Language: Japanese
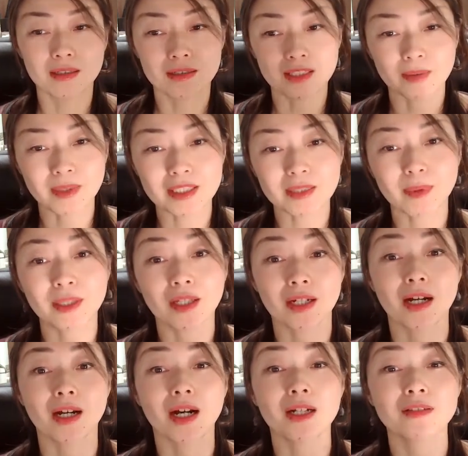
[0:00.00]
さまざまな
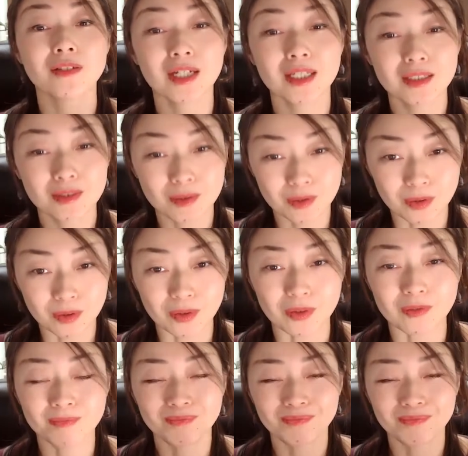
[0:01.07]
化学反応を